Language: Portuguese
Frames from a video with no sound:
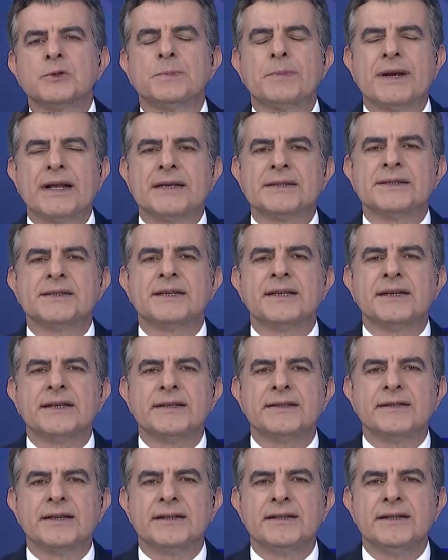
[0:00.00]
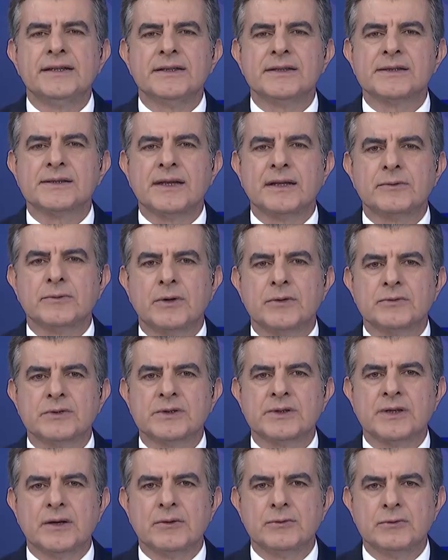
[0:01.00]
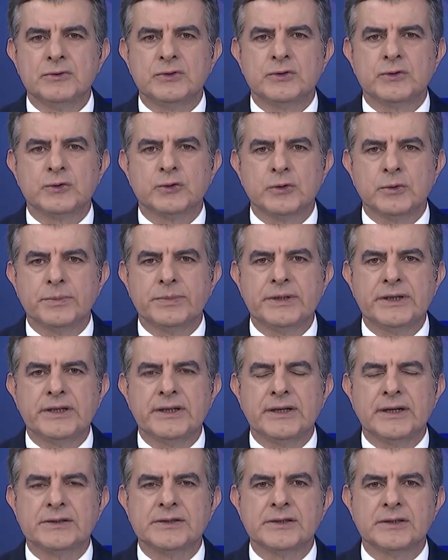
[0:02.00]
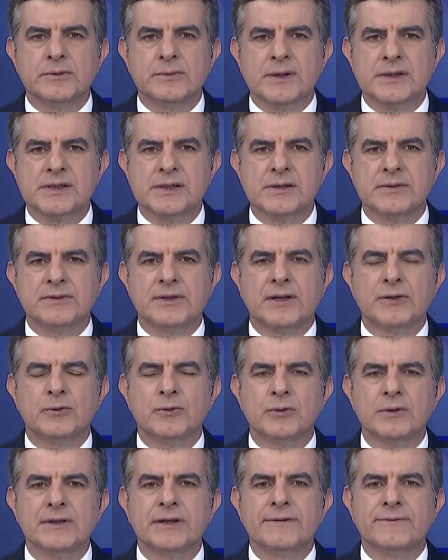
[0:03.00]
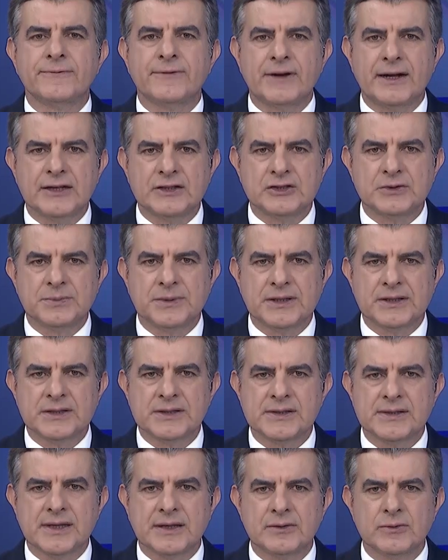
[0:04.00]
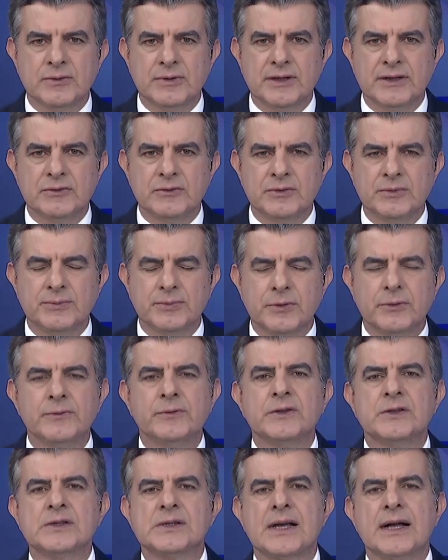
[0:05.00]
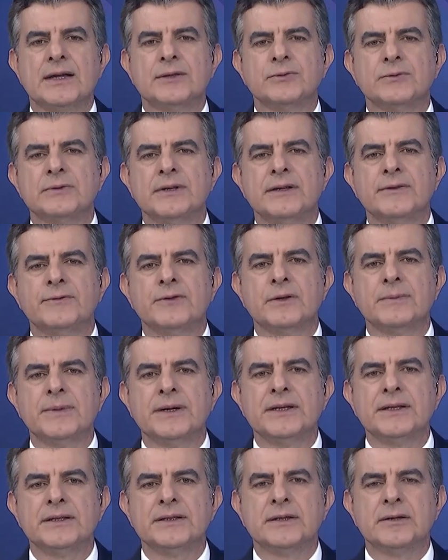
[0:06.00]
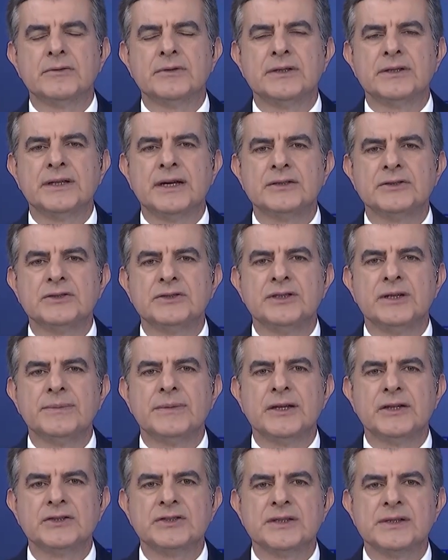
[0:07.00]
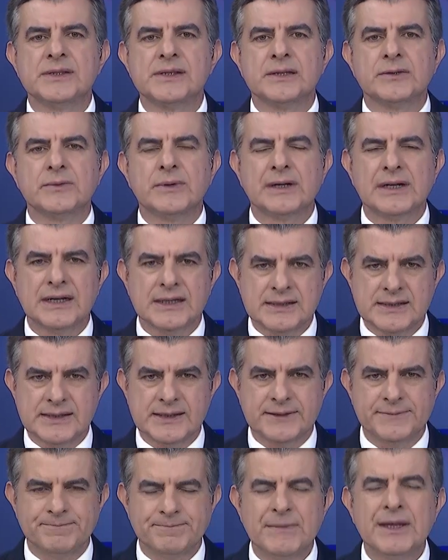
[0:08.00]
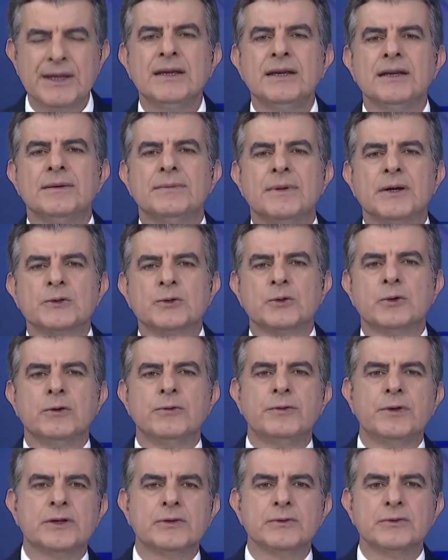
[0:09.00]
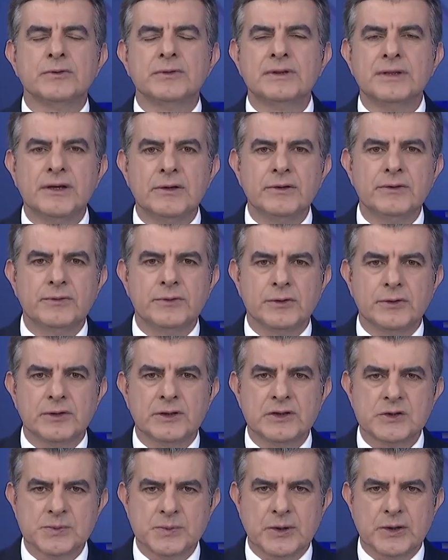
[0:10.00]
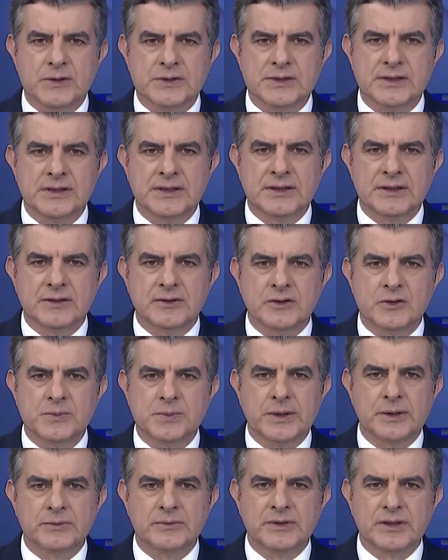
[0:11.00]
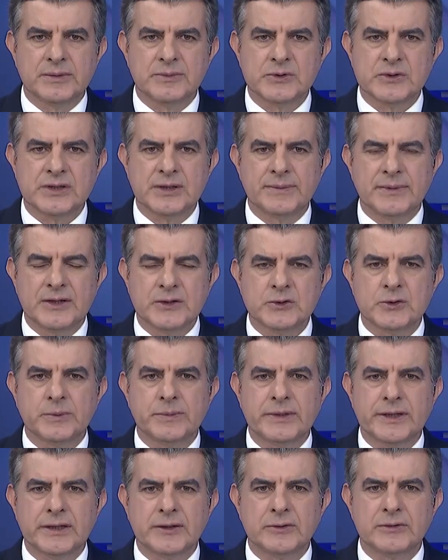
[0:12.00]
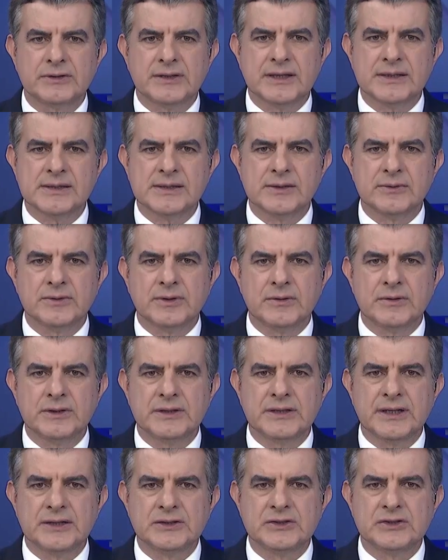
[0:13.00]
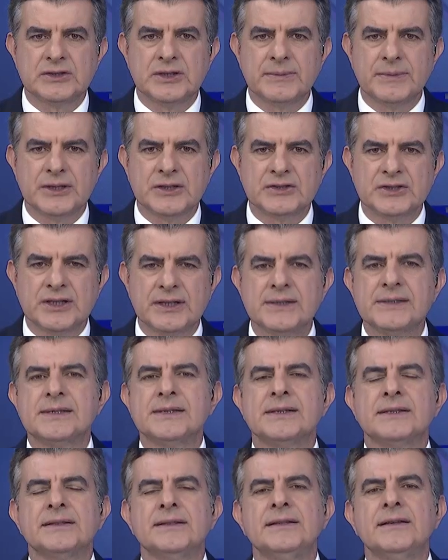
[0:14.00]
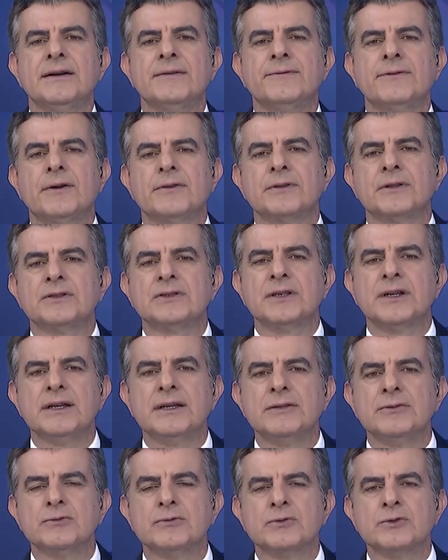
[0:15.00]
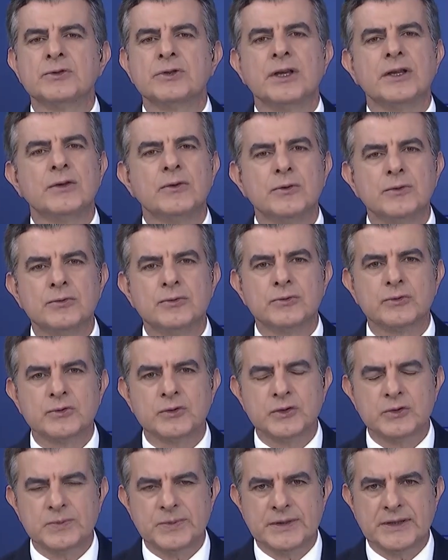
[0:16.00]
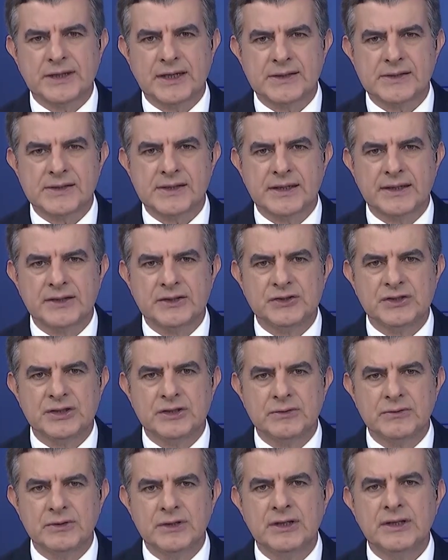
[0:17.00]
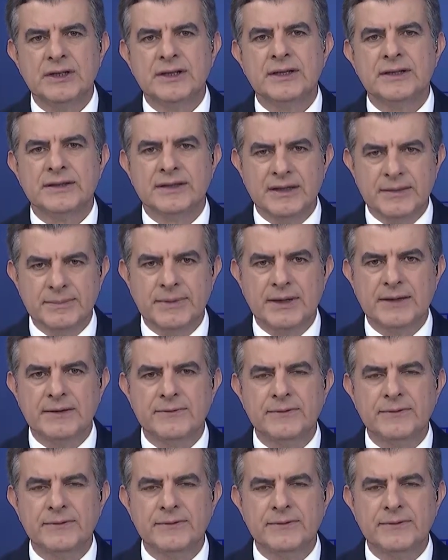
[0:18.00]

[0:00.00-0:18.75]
para a Secretaria Estadual de Saúde sobre a situação da dona Fátima, que está num leito improvisado na enfermaria da unidade de emergência do HC. Mas o governo não enviou resposta. Nós perguntamos também sobre a lotação da unidade de emergência e a falta de leitos em outros hospitais da região também